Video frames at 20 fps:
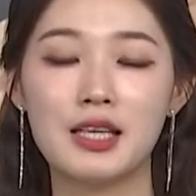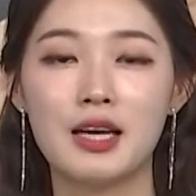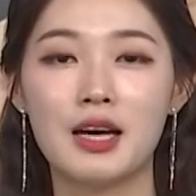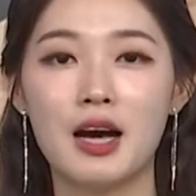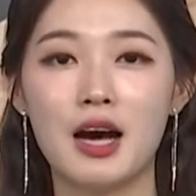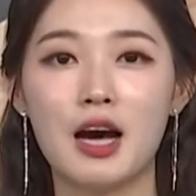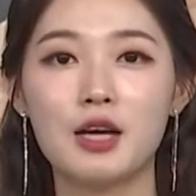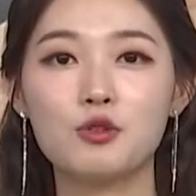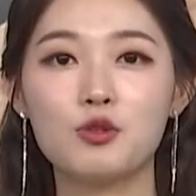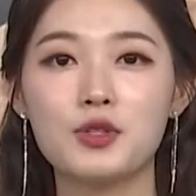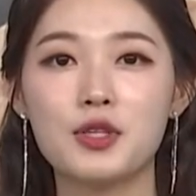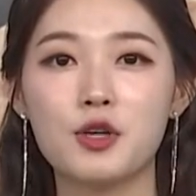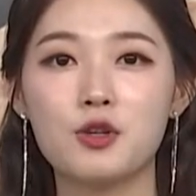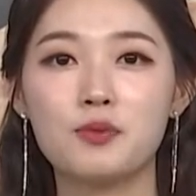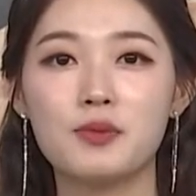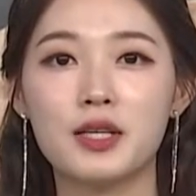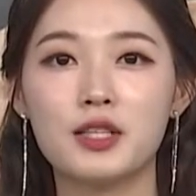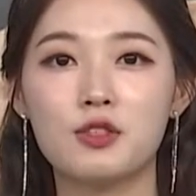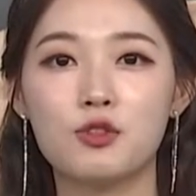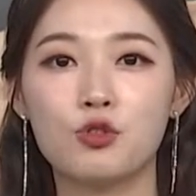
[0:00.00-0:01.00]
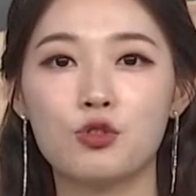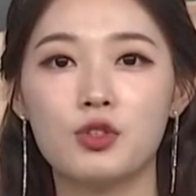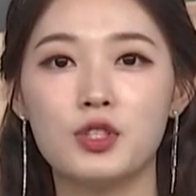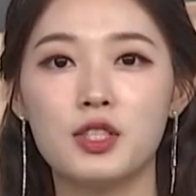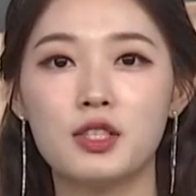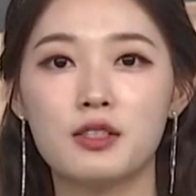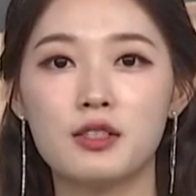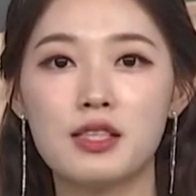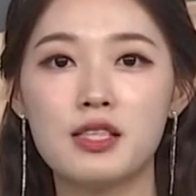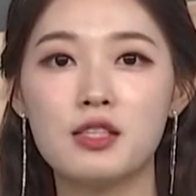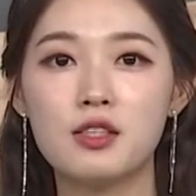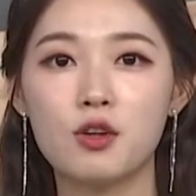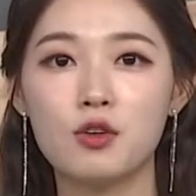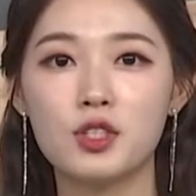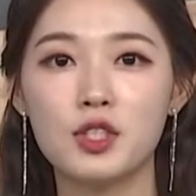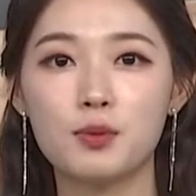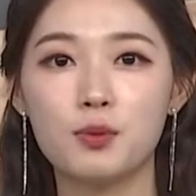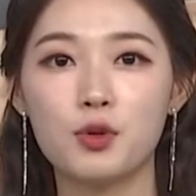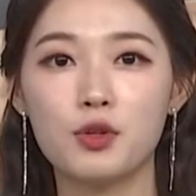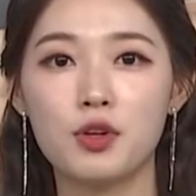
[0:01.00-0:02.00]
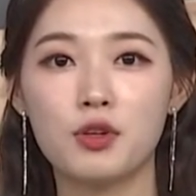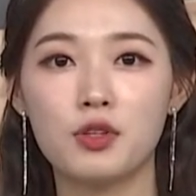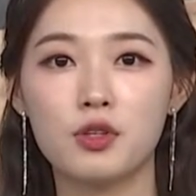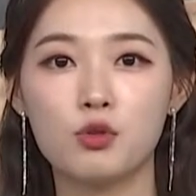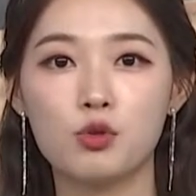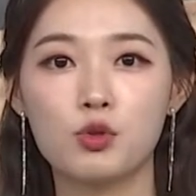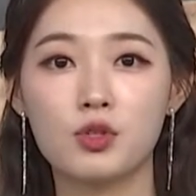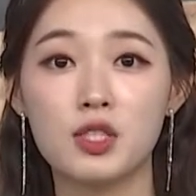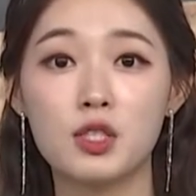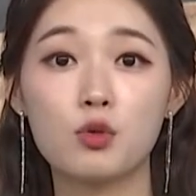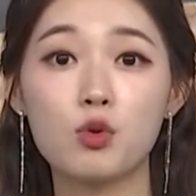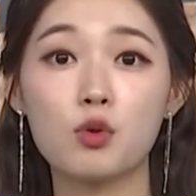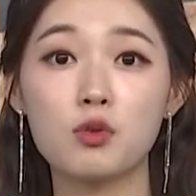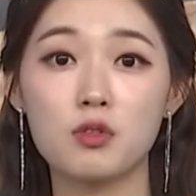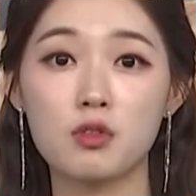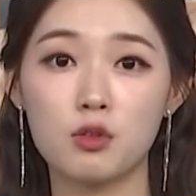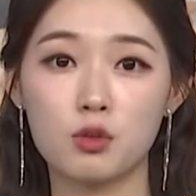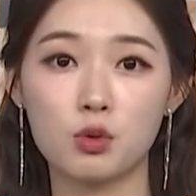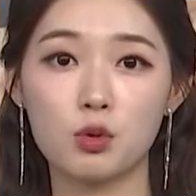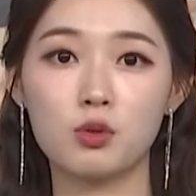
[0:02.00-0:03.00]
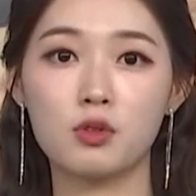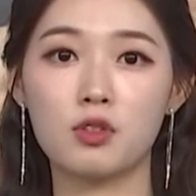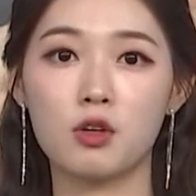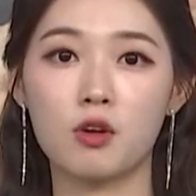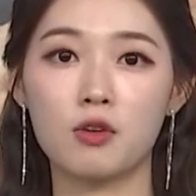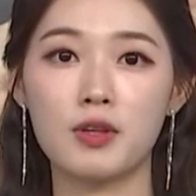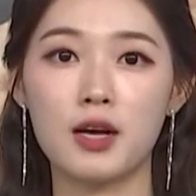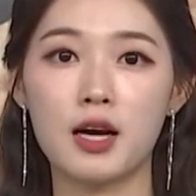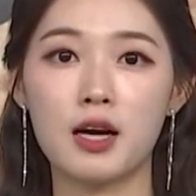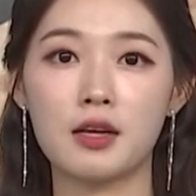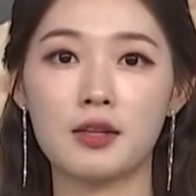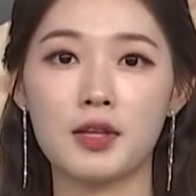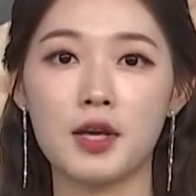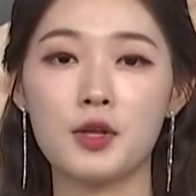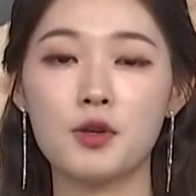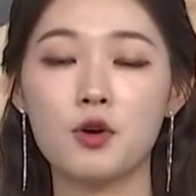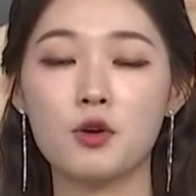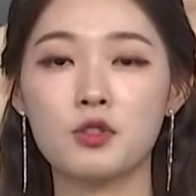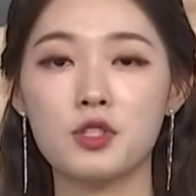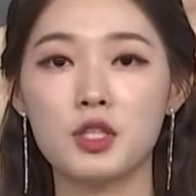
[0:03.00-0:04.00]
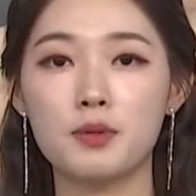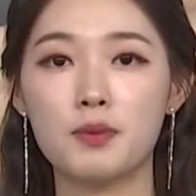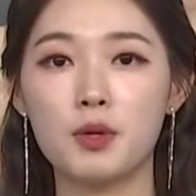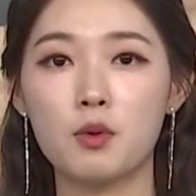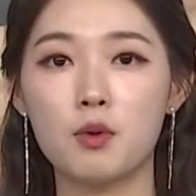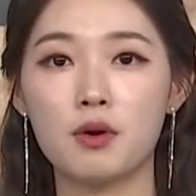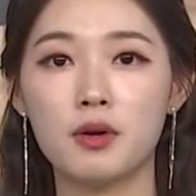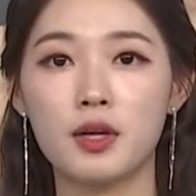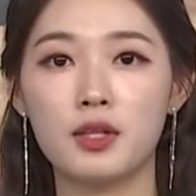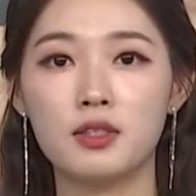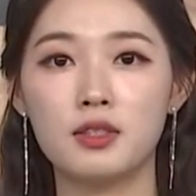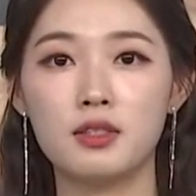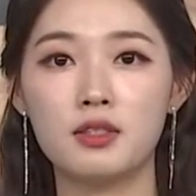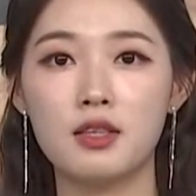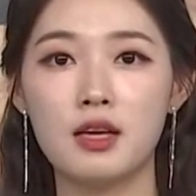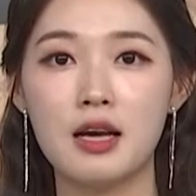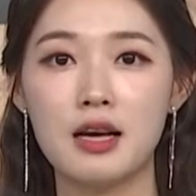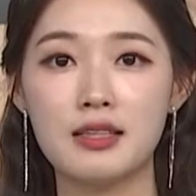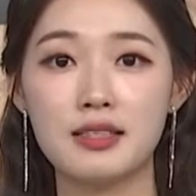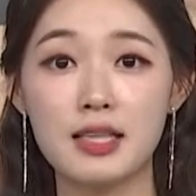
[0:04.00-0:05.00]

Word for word: 한우 사육 마릿수는 2015년 이후 지속적으로 늘어나 내년 12월에는